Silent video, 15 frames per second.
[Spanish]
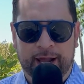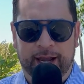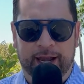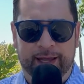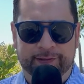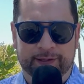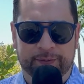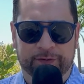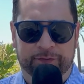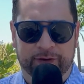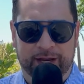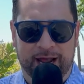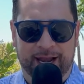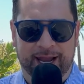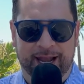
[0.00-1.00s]
la
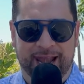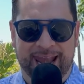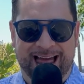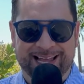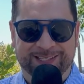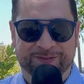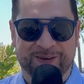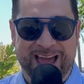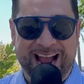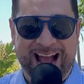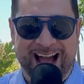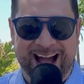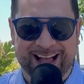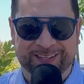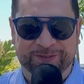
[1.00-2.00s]
semifinal en Las
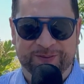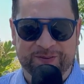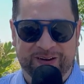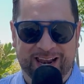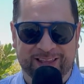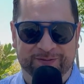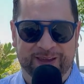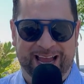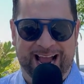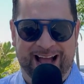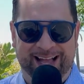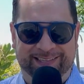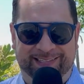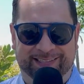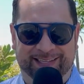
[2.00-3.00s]
Vegas. ¡Viva Las
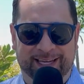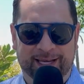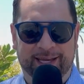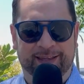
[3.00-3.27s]
Vegas!